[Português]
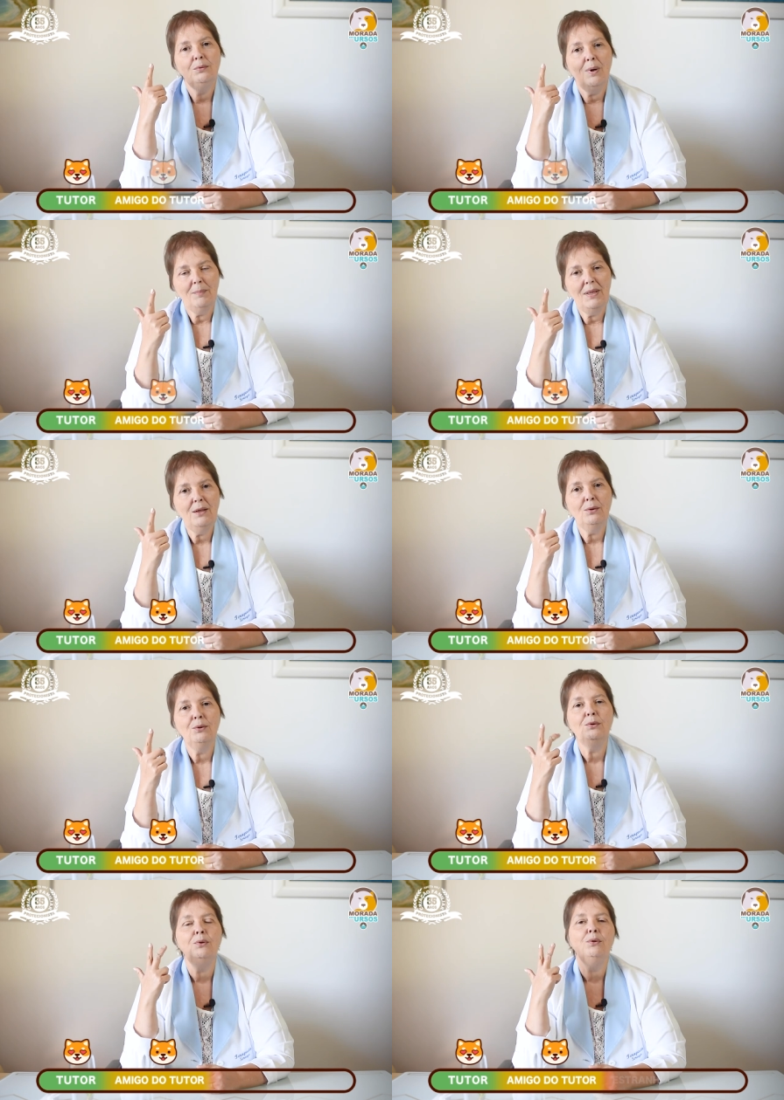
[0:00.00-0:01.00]
do amigo
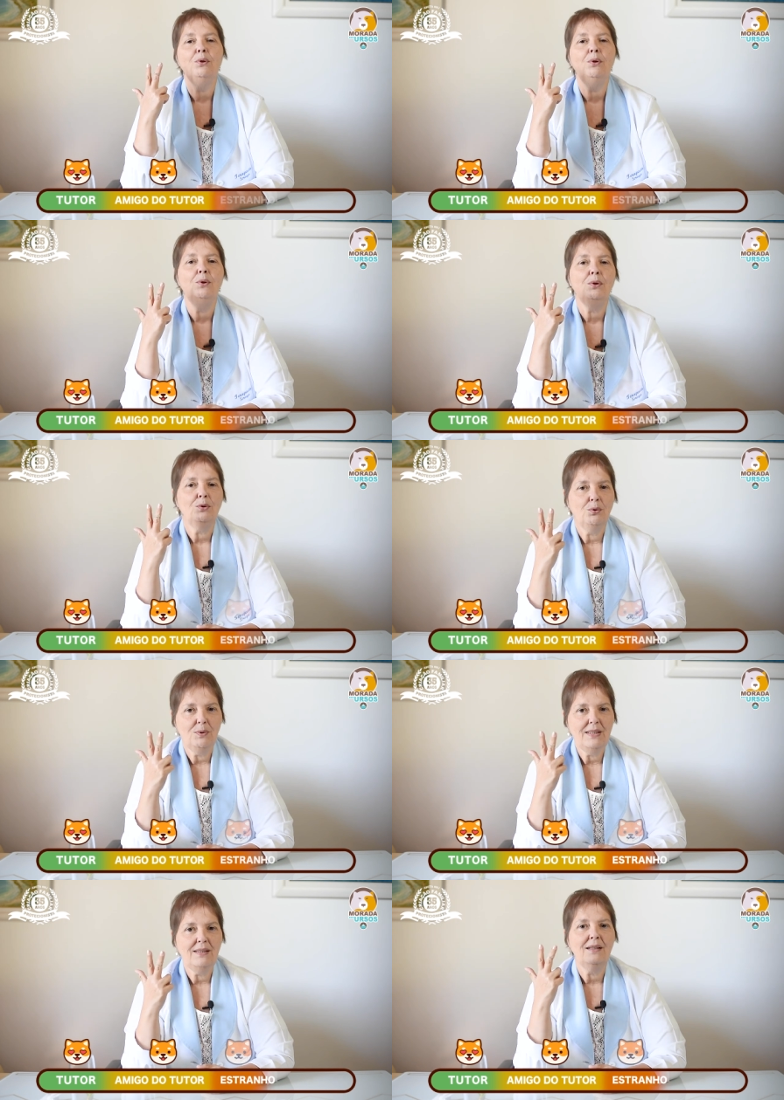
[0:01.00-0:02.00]
do tutor,
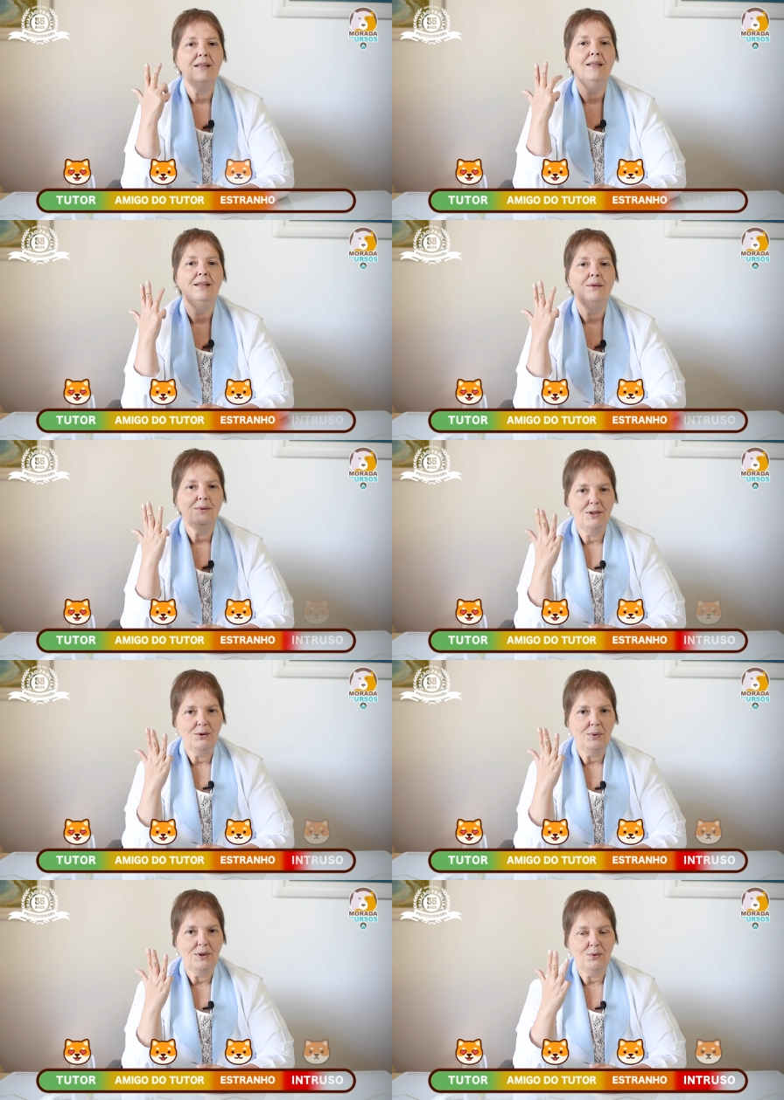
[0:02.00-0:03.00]
do estranho e
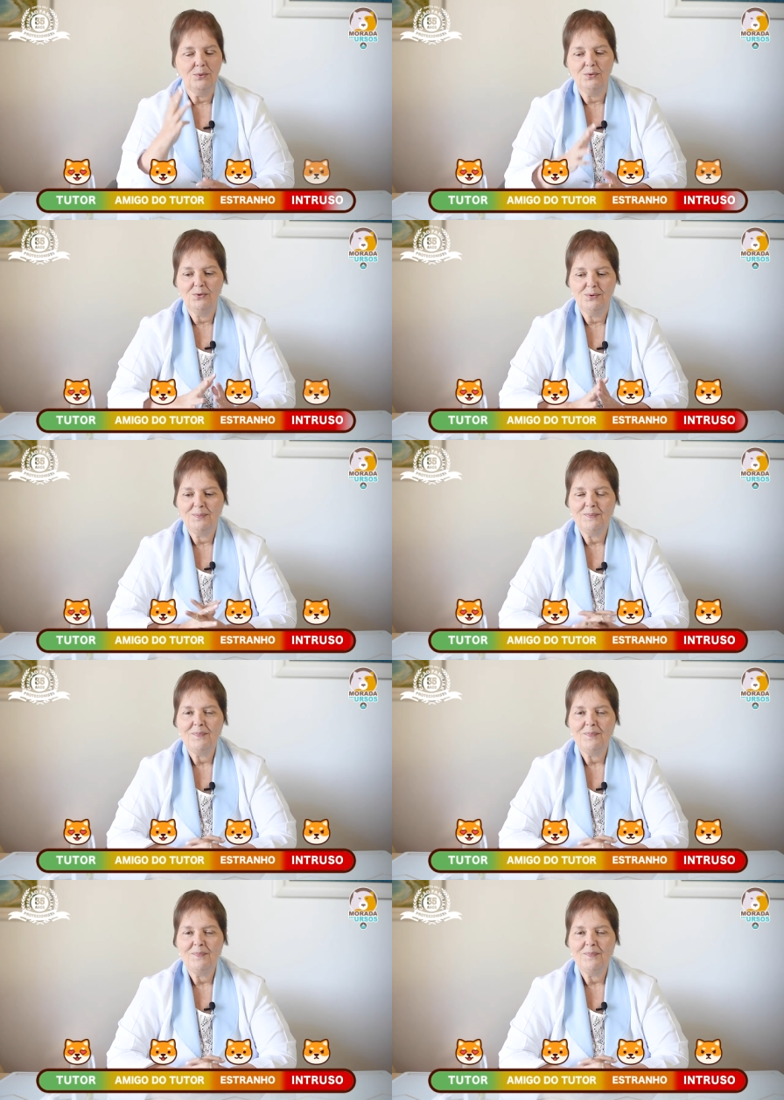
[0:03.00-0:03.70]
do intruso